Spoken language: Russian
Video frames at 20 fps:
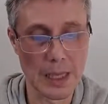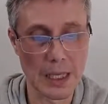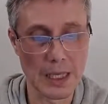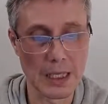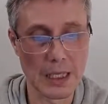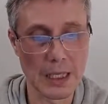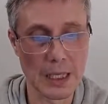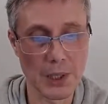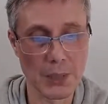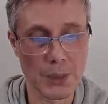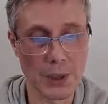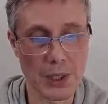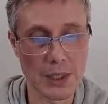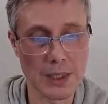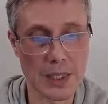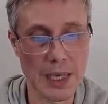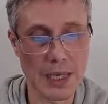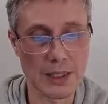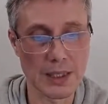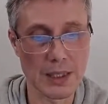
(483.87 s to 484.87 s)
Или
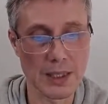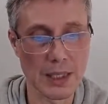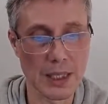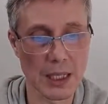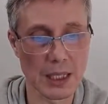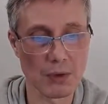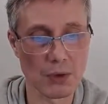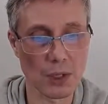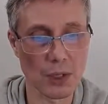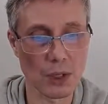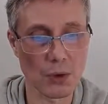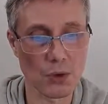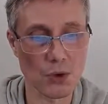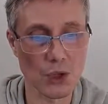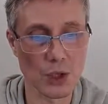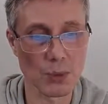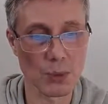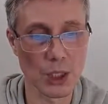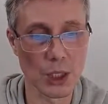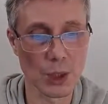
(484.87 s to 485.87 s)
признайте дерево
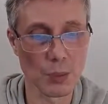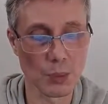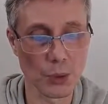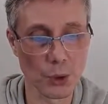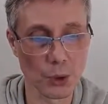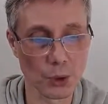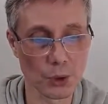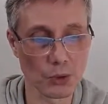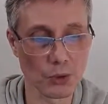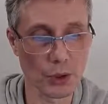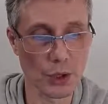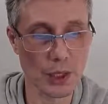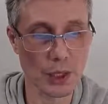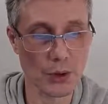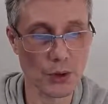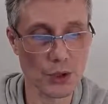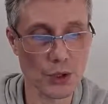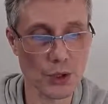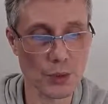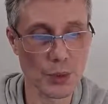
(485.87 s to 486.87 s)
хорошим и плод его
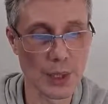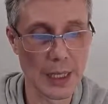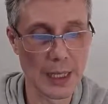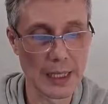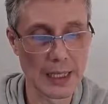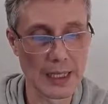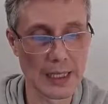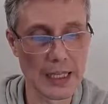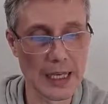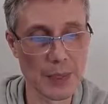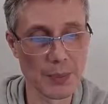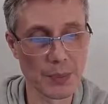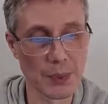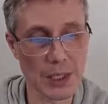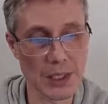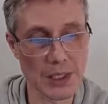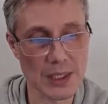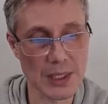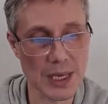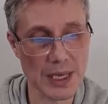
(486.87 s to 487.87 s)
хорошим, или
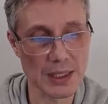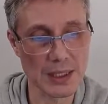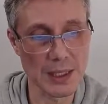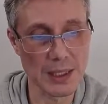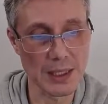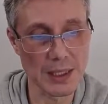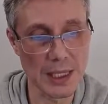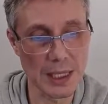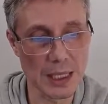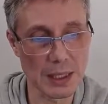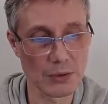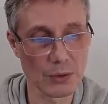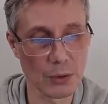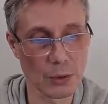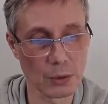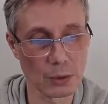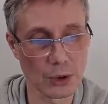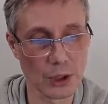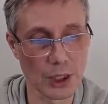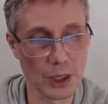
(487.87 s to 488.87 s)
признайте дерево
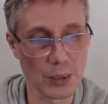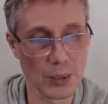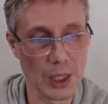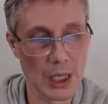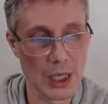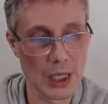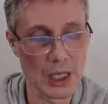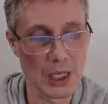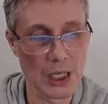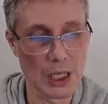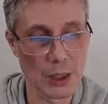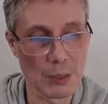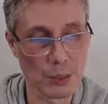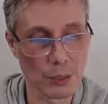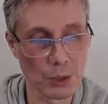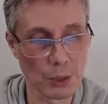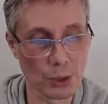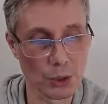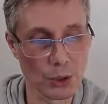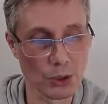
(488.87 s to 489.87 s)
худым и
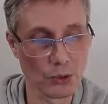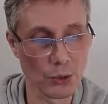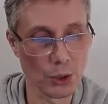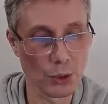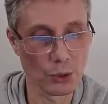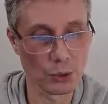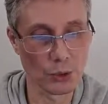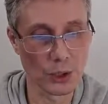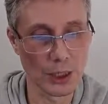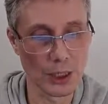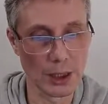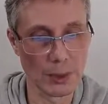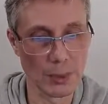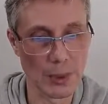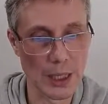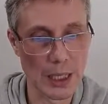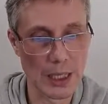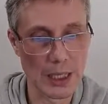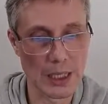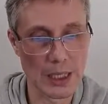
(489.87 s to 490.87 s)
плод его худым,
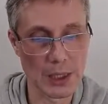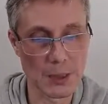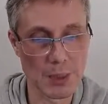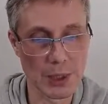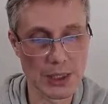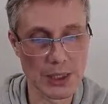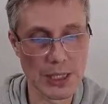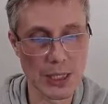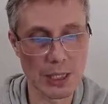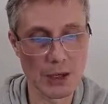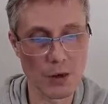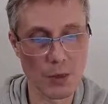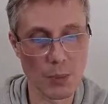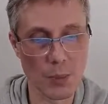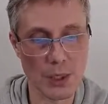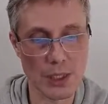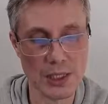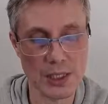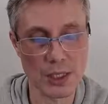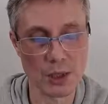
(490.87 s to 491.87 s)
ибо дерево
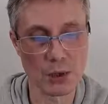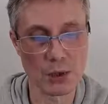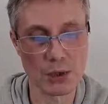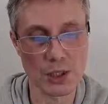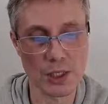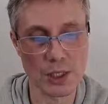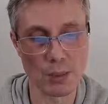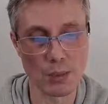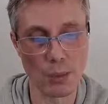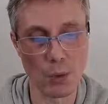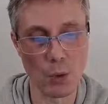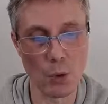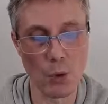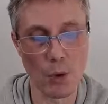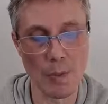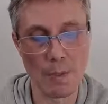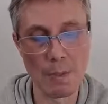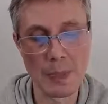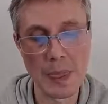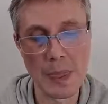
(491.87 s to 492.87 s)
познается
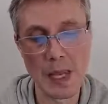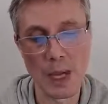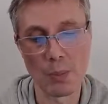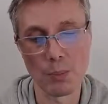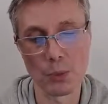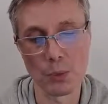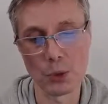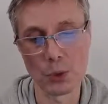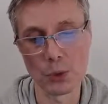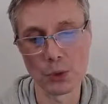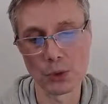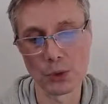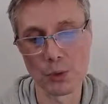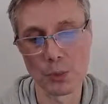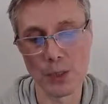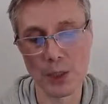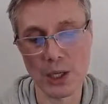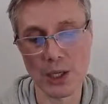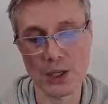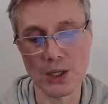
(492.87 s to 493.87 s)
по плоду.
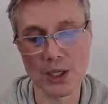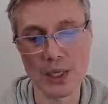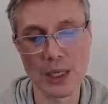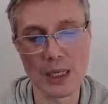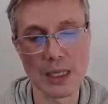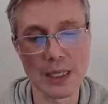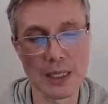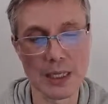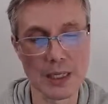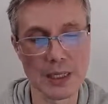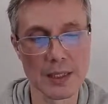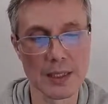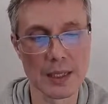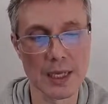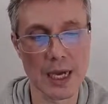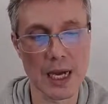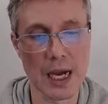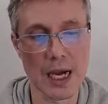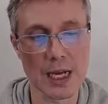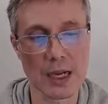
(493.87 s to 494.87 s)
Порождение хидины,
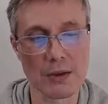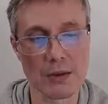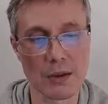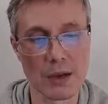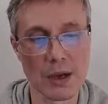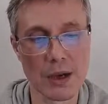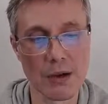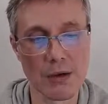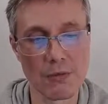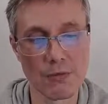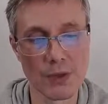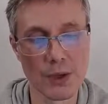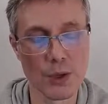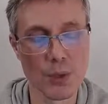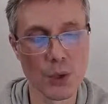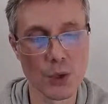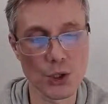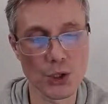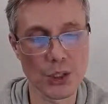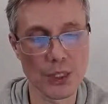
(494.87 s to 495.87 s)
как вы
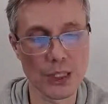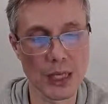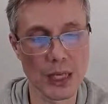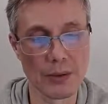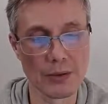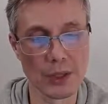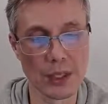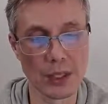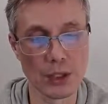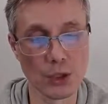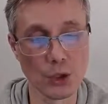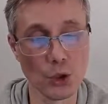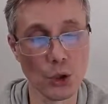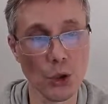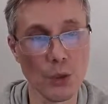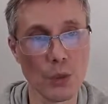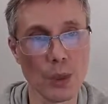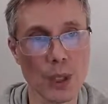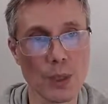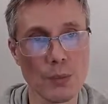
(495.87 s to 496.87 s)
можете говорить,
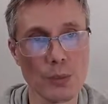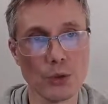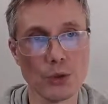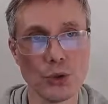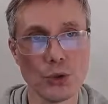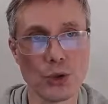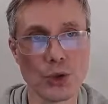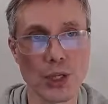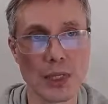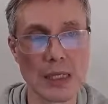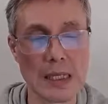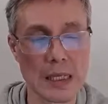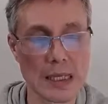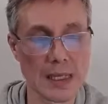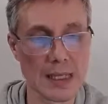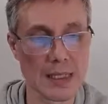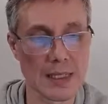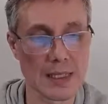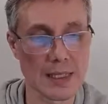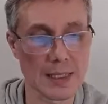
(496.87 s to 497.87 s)
добрые, будучи
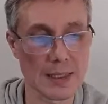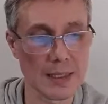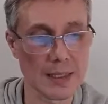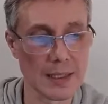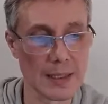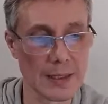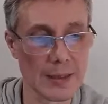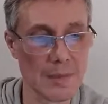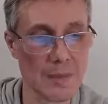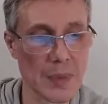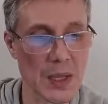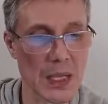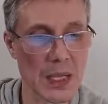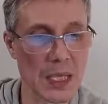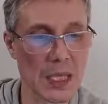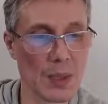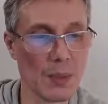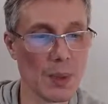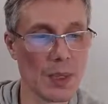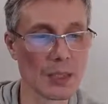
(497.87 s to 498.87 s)
злы,
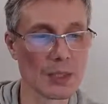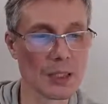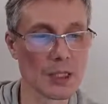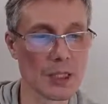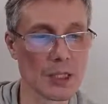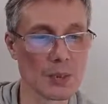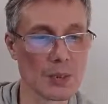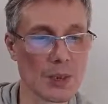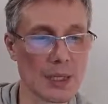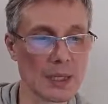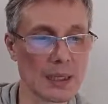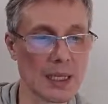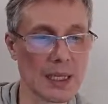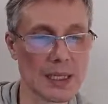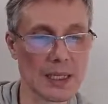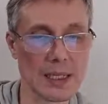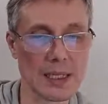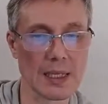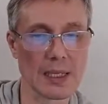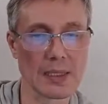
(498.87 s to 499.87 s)
ибо от избытка
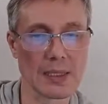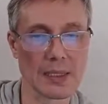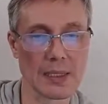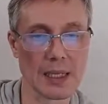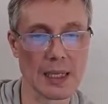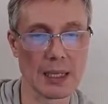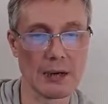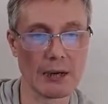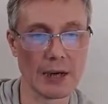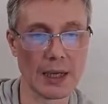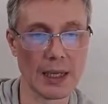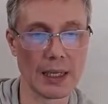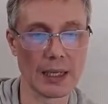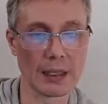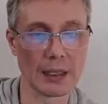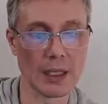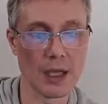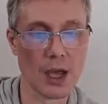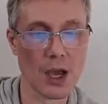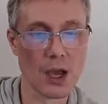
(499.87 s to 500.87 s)
сердца
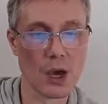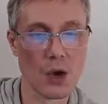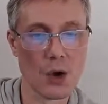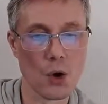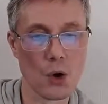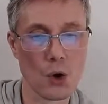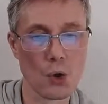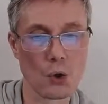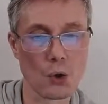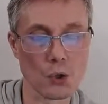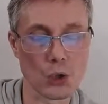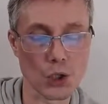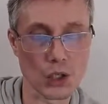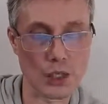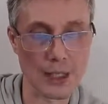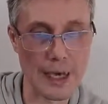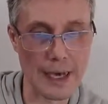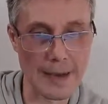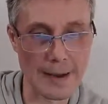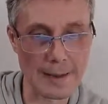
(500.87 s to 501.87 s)
говорят
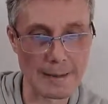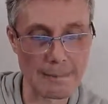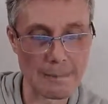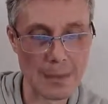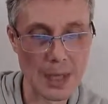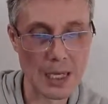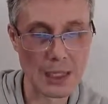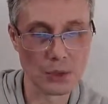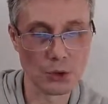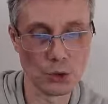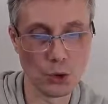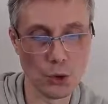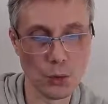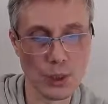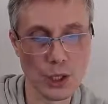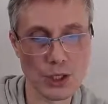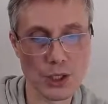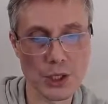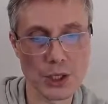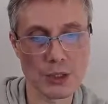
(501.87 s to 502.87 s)
уста.
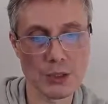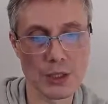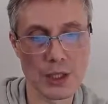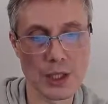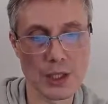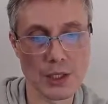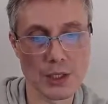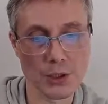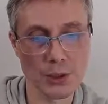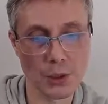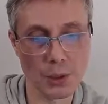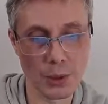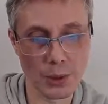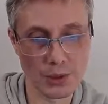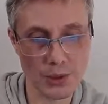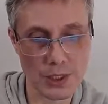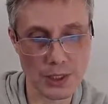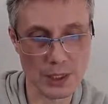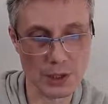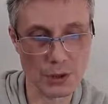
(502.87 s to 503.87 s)
Добрый человек из доброго
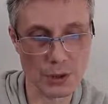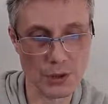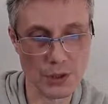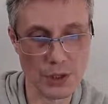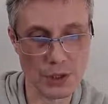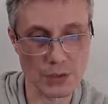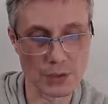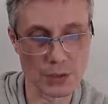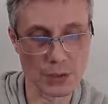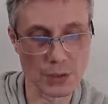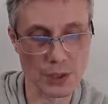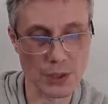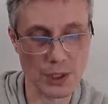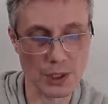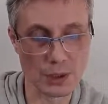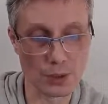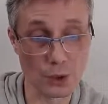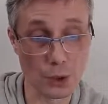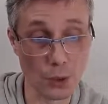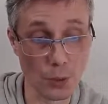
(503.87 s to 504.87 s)
сокровища
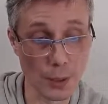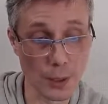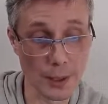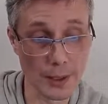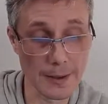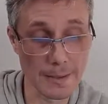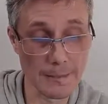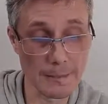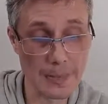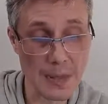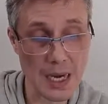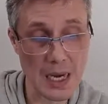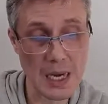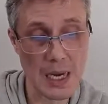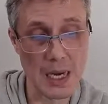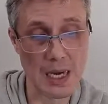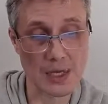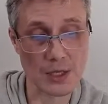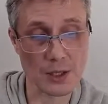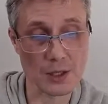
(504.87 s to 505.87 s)
выносит доброе,
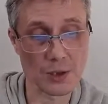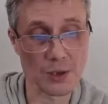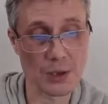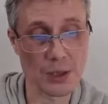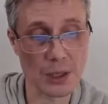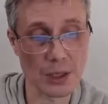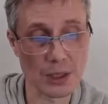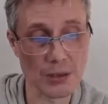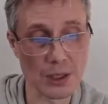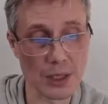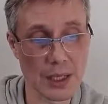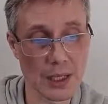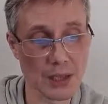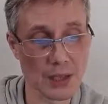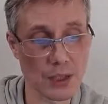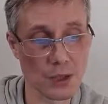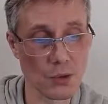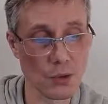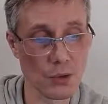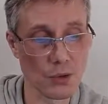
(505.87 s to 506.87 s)
а злой человек из
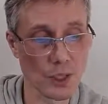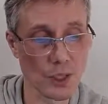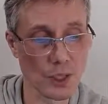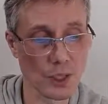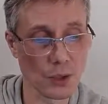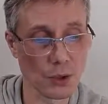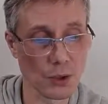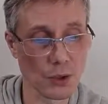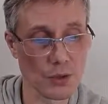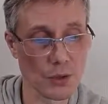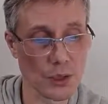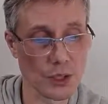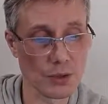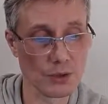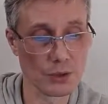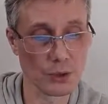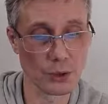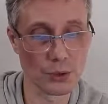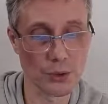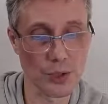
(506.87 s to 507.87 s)
злого сокровища
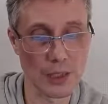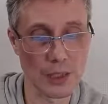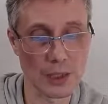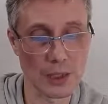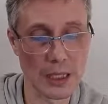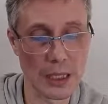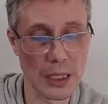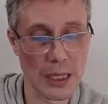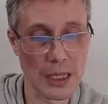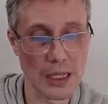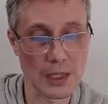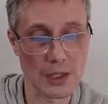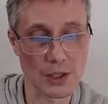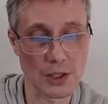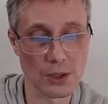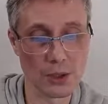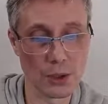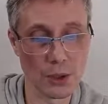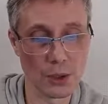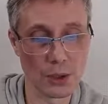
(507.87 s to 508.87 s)
выносит
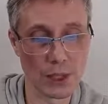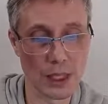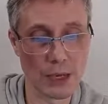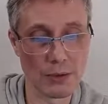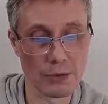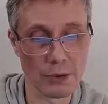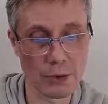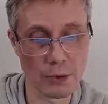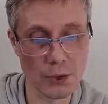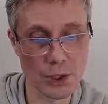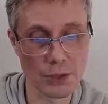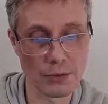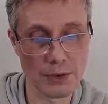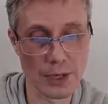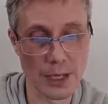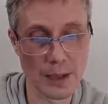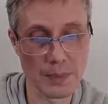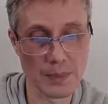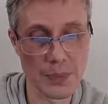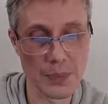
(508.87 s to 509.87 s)
злое. Говорю же
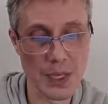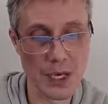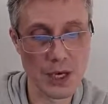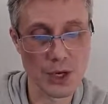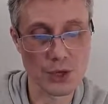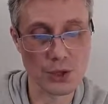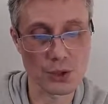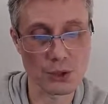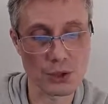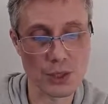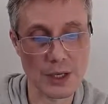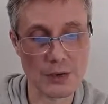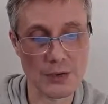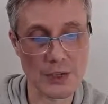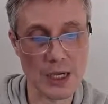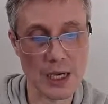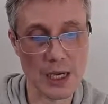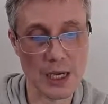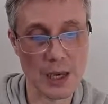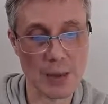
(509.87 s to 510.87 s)
вам, что за
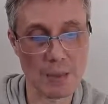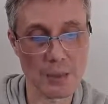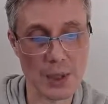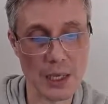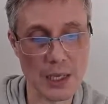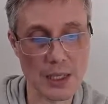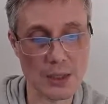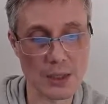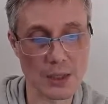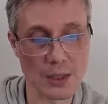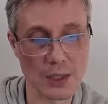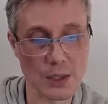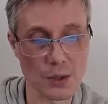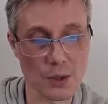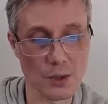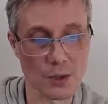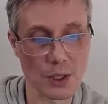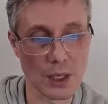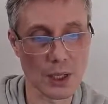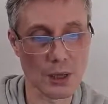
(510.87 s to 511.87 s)
всякое праздное
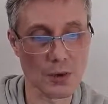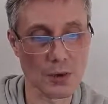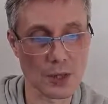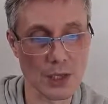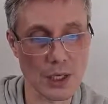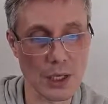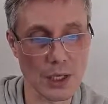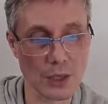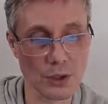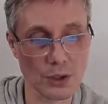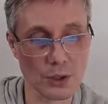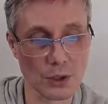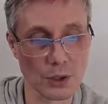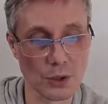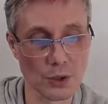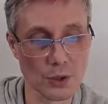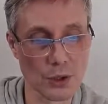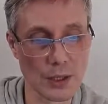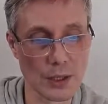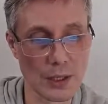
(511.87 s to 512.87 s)
слово, какое скажут
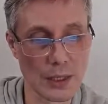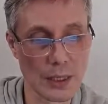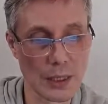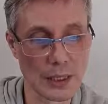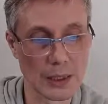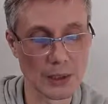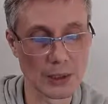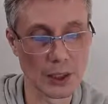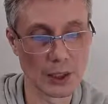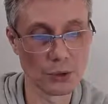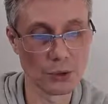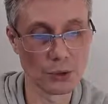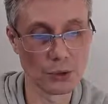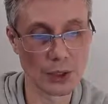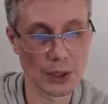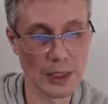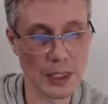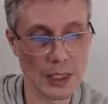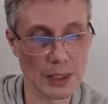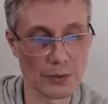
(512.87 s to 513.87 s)
люди, дадут
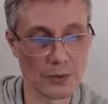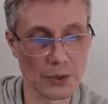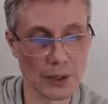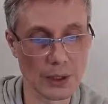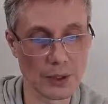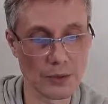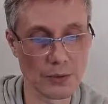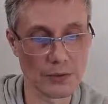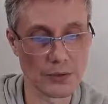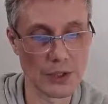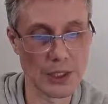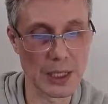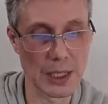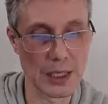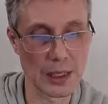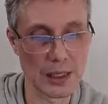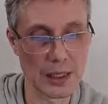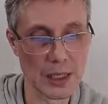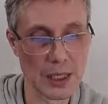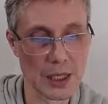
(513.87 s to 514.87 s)
они ответ в
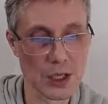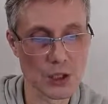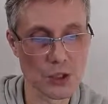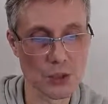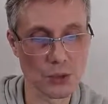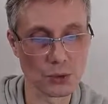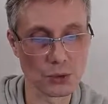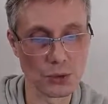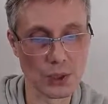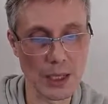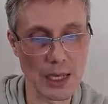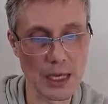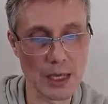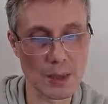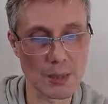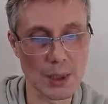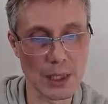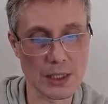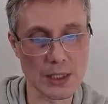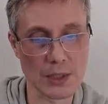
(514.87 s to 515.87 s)
день суда,
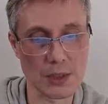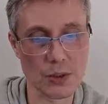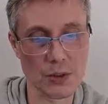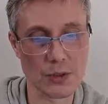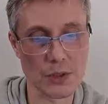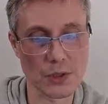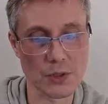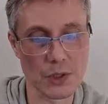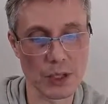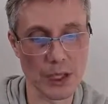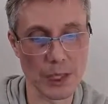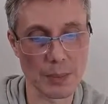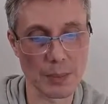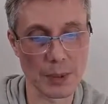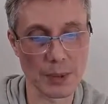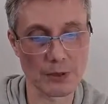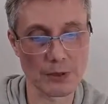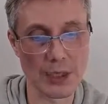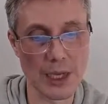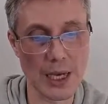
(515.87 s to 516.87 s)
ибо от слов своих
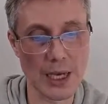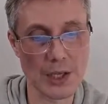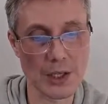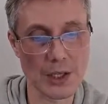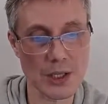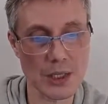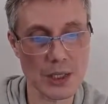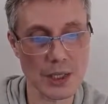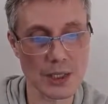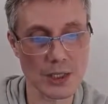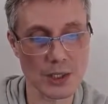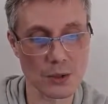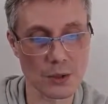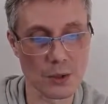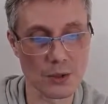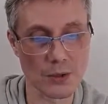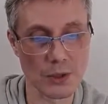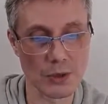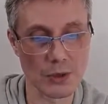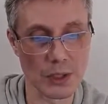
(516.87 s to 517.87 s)
оправдаешься и от
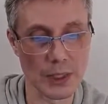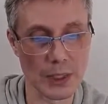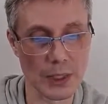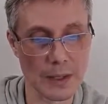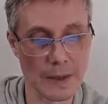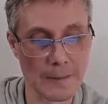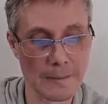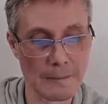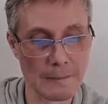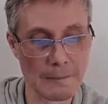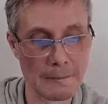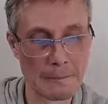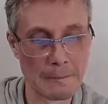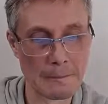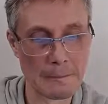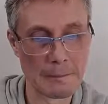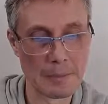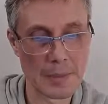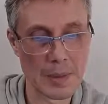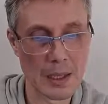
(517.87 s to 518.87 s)
слов своих –
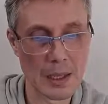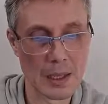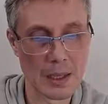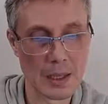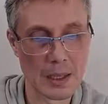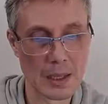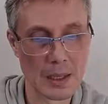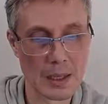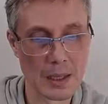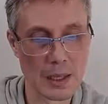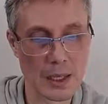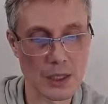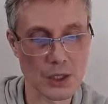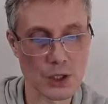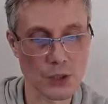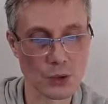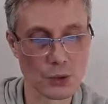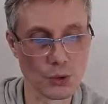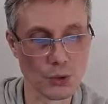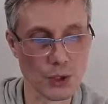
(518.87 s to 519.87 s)

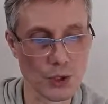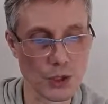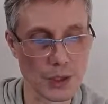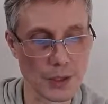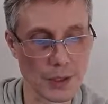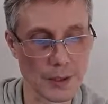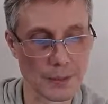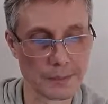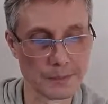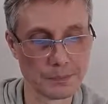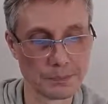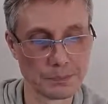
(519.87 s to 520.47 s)
осудишься.